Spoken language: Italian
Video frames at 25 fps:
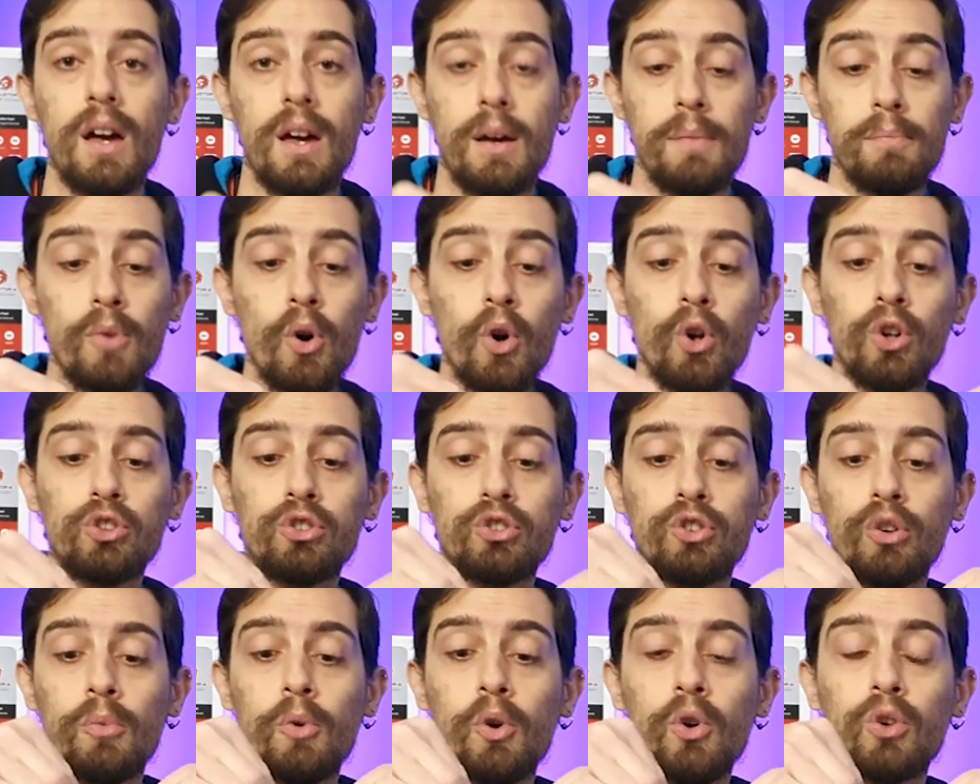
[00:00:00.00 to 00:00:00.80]
eh,
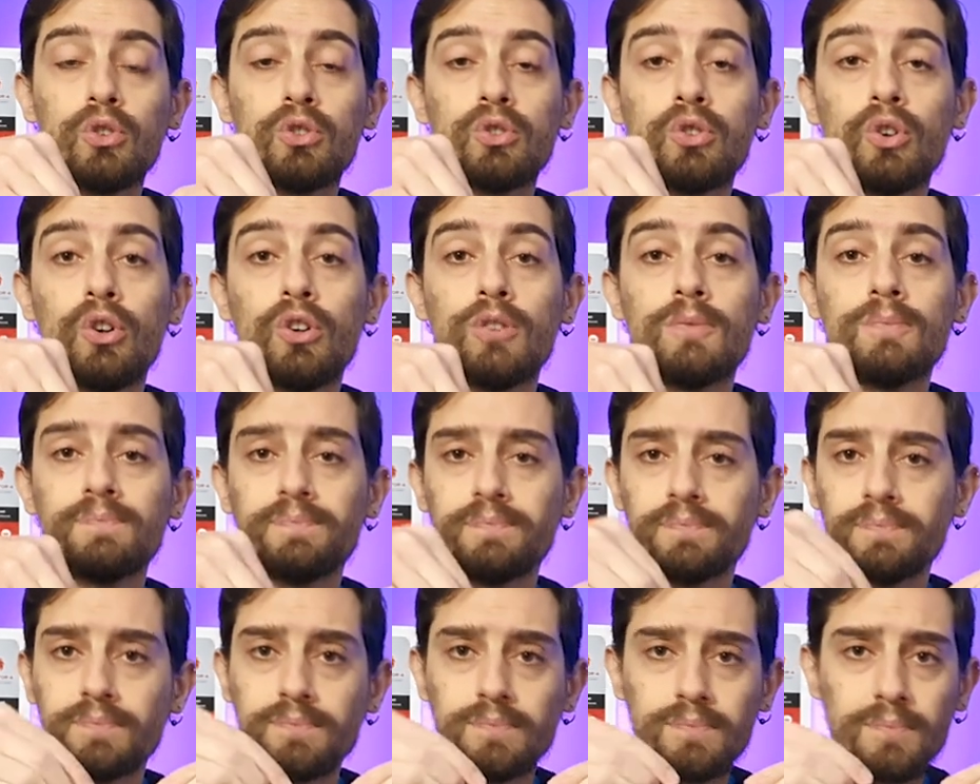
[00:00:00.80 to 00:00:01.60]
molto
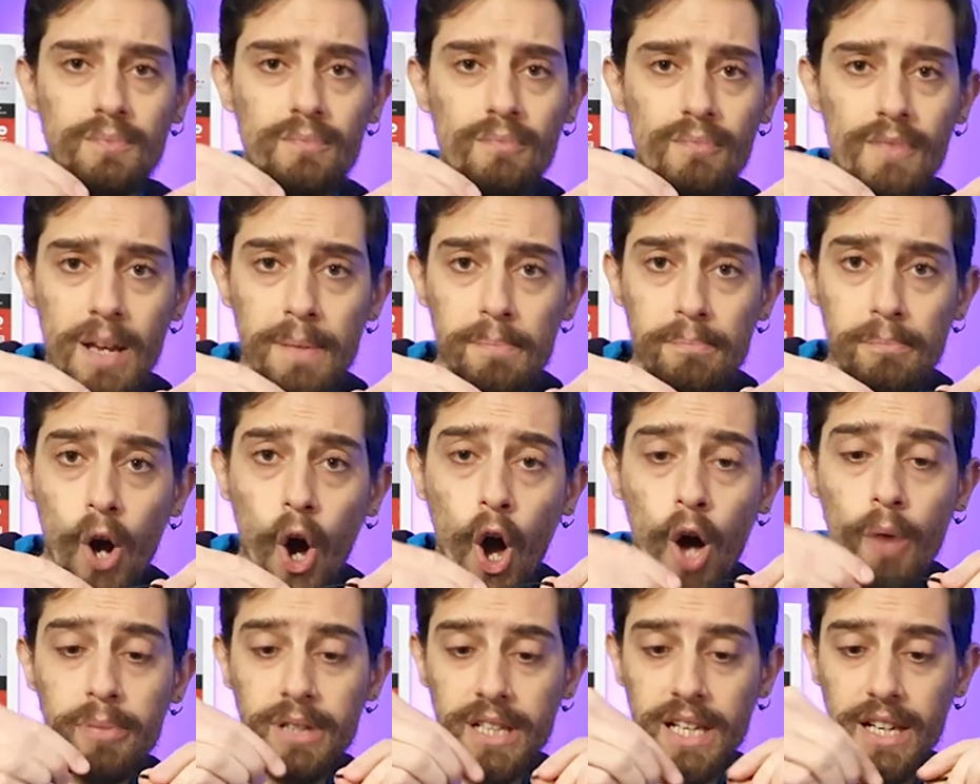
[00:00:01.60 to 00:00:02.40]
molto
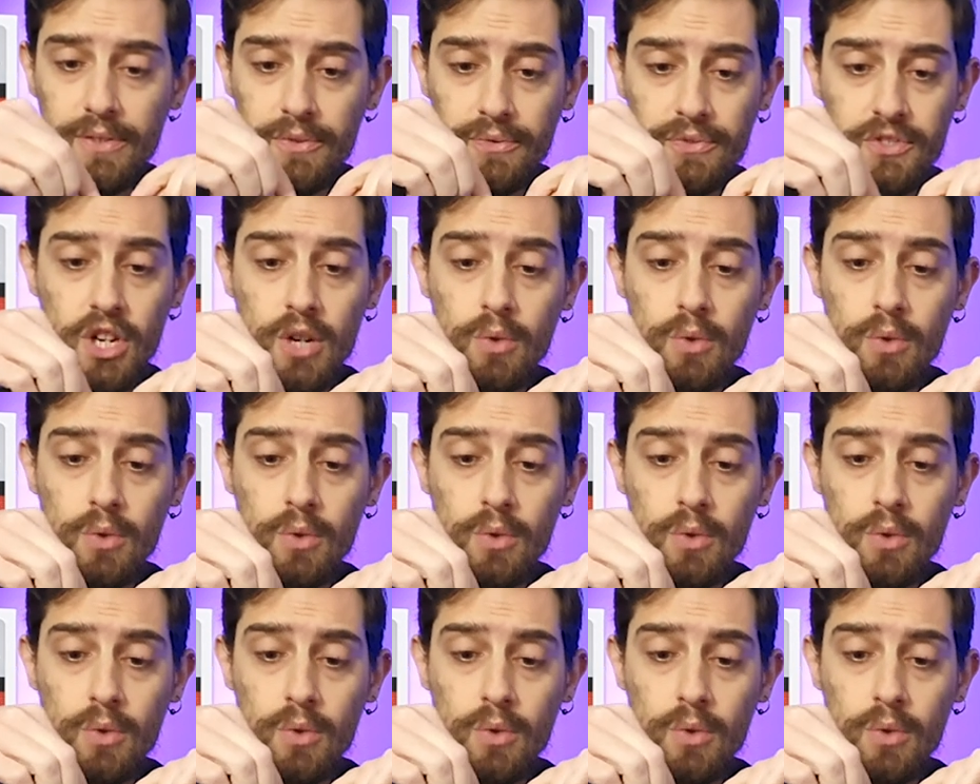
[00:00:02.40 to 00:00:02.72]
mobile,